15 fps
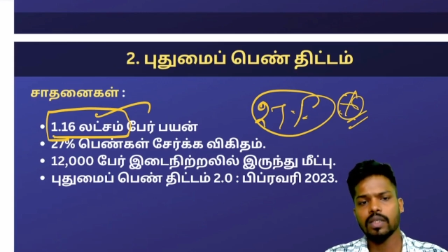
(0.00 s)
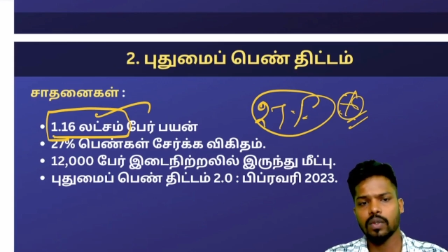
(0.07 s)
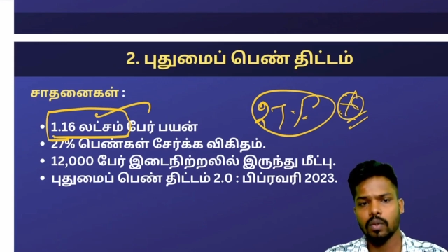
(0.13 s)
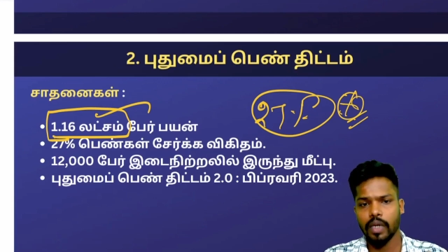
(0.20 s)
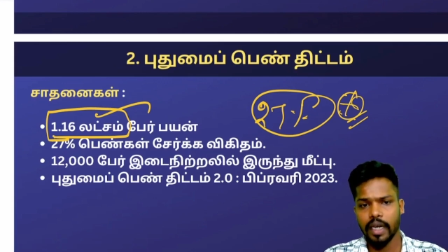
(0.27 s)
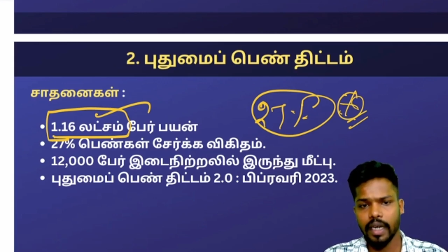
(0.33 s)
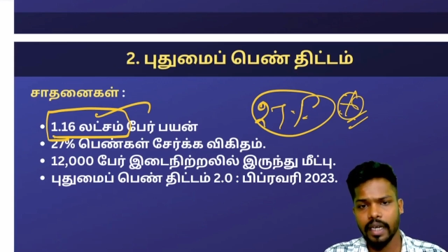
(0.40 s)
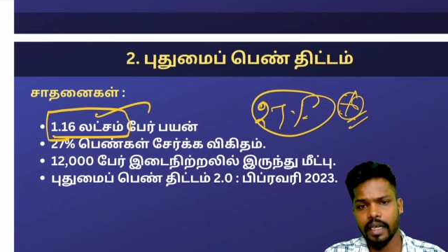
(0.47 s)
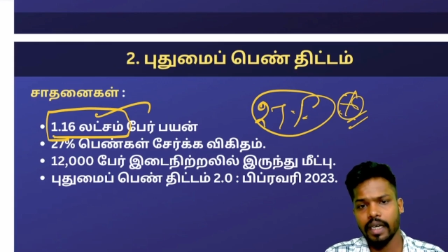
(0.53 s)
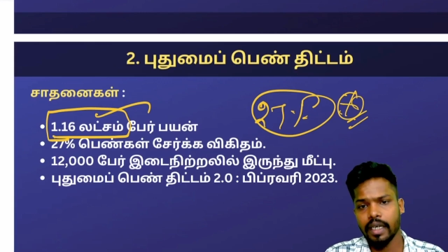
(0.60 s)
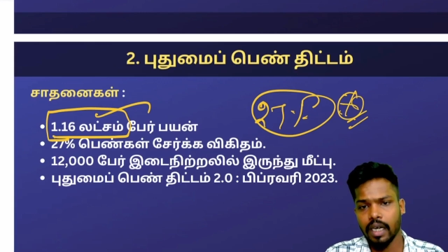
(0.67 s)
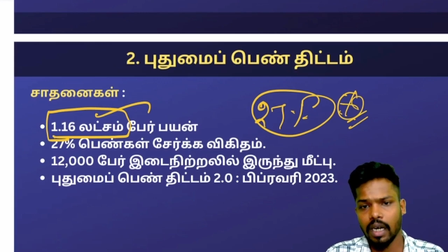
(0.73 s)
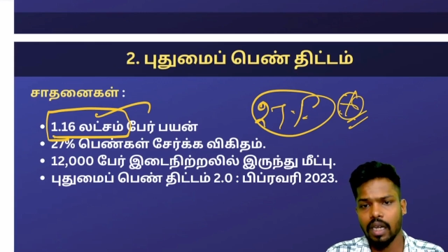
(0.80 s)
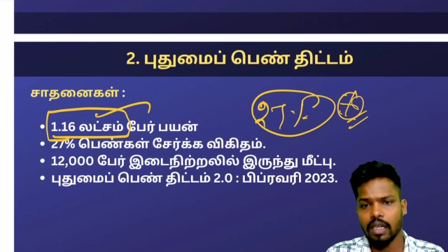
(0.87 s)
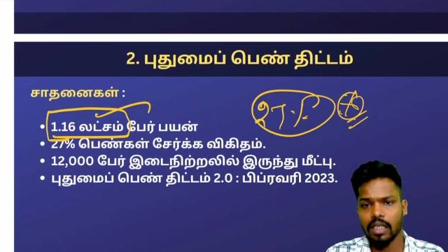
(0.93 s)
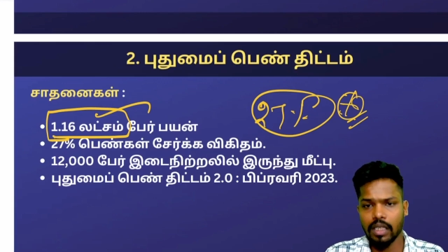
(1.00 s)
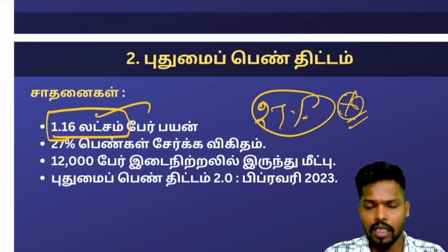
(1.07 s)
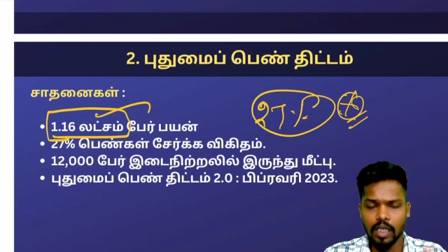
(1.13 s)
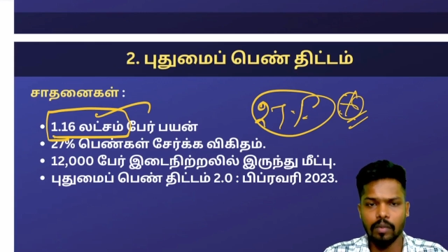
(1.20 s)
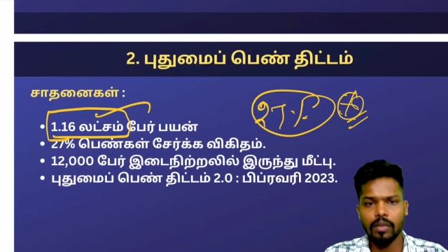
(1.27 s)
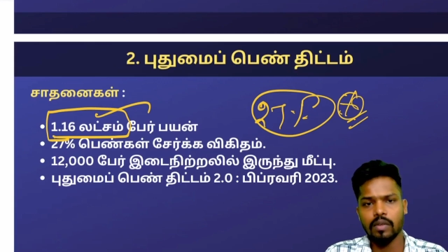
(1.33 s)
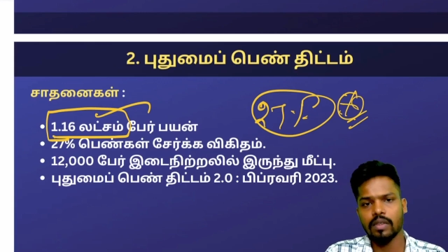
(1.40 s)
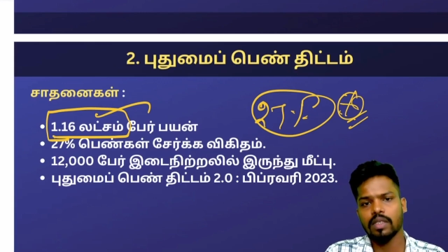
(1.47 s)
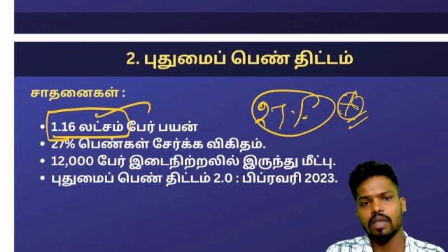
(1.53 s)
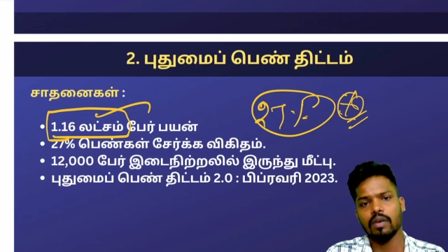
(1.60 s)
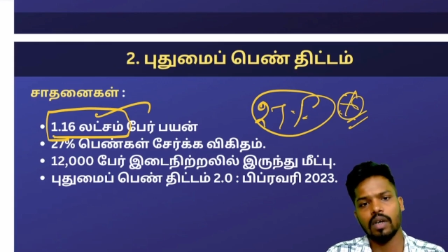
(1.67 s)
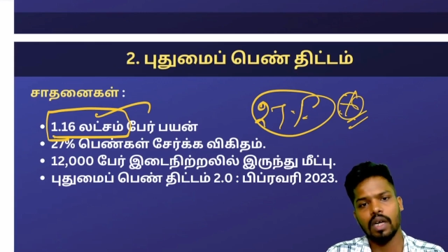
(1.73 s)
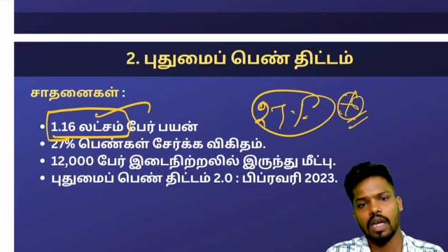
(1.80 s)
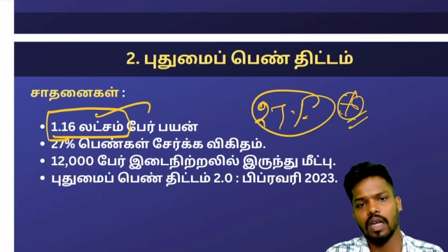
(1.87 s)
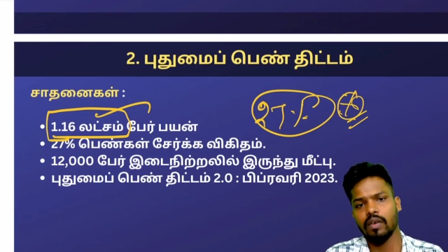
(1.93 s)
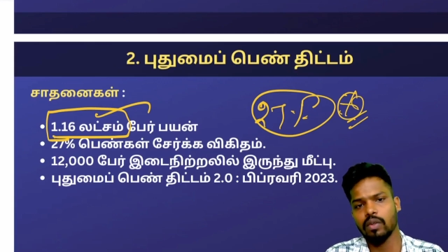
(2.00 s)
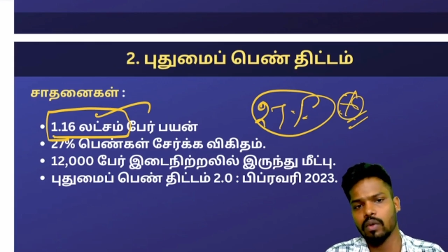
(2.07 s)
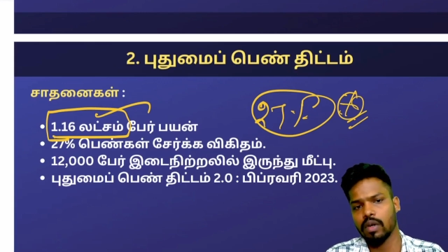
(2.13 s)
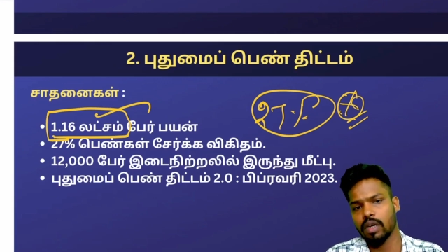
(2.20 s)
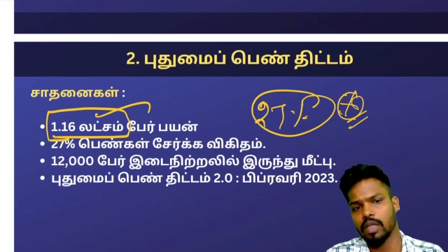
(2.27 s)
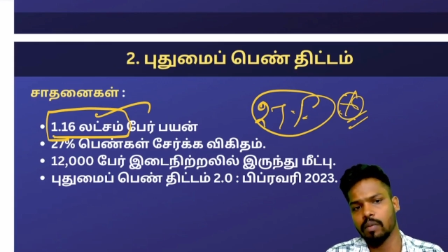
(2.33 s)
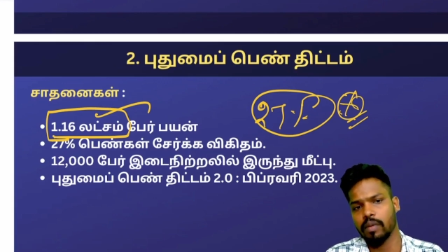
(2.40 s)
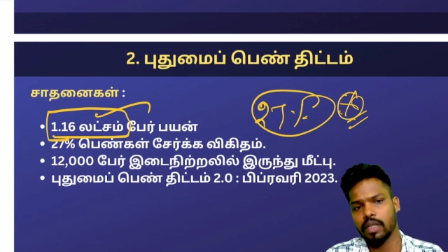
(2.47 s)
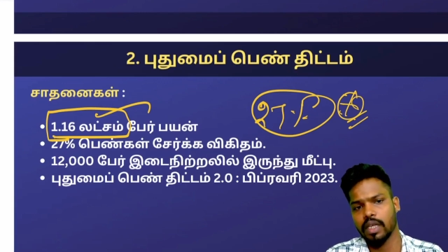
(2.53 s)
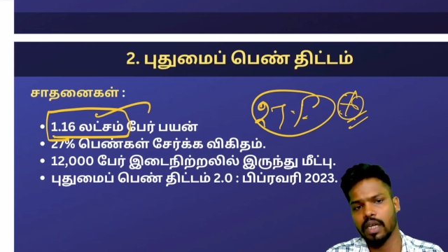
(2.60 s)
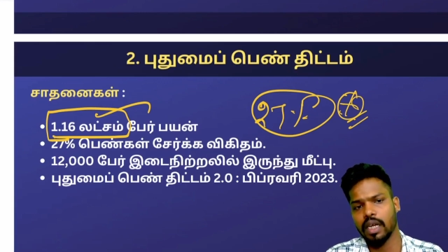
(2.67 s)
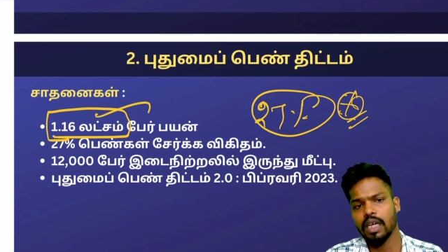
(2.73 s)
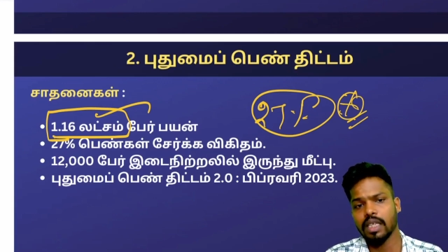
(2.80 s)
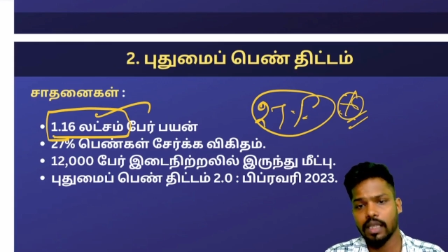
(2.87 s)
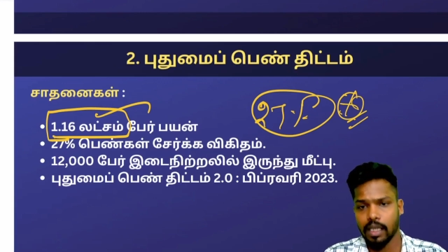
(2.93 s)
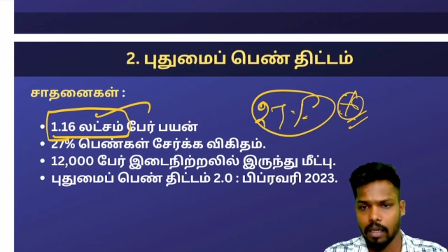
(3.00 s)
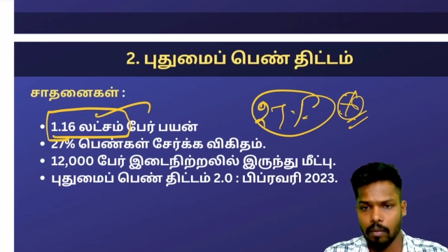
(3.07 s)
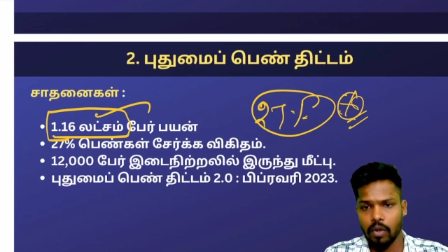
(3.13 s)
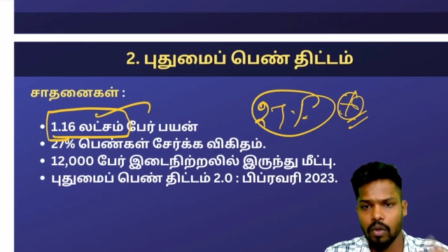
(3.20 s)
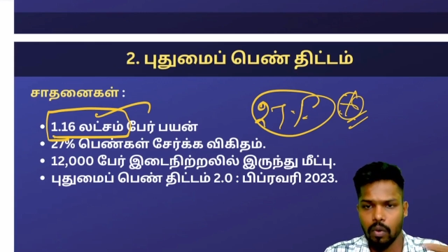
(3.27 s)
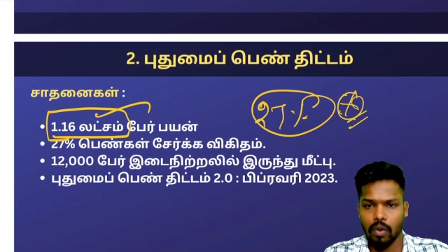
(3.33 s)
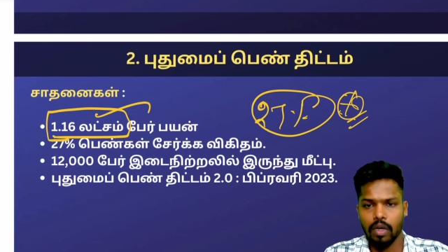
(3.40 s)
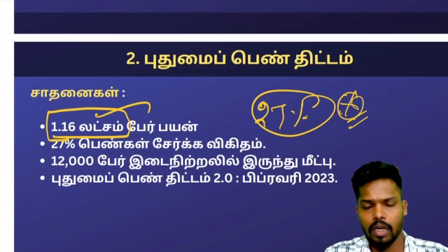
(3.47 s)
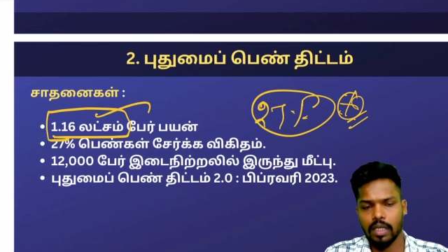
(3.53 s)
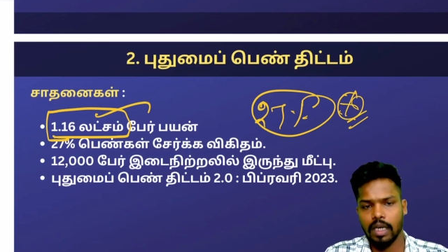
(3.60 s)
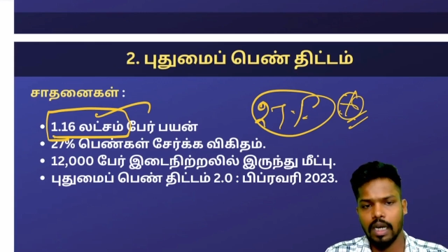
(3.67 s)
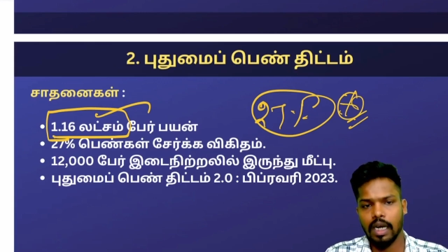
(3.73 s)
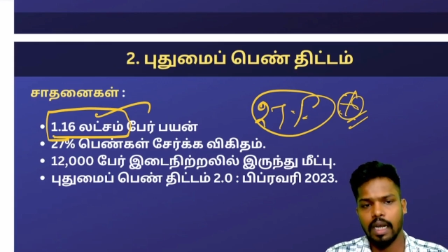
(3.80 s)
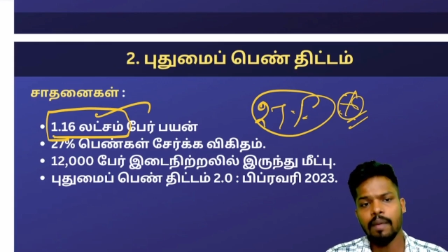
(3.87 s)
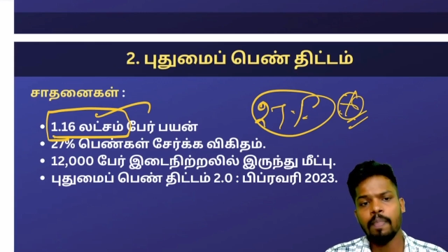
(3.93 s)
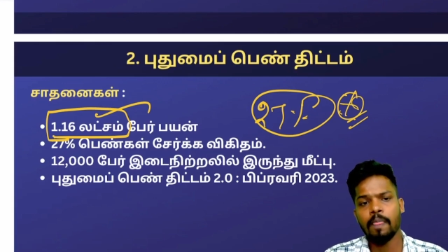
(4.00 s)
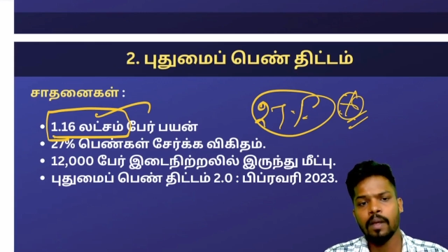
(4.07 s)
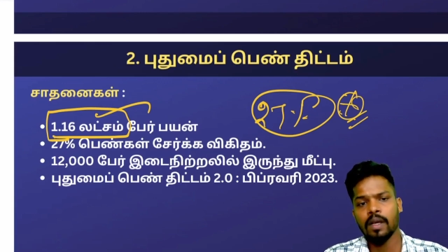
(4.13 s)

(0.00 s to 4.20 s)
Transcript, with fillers: ஸோ இடைநேற்றிலிருந்து திரும்ப வந்து அவங்க கல்வி தொடர்றது பார்த்தீங்கன்னா இந்த அமௌண்ட் கொடுக்கறதுனால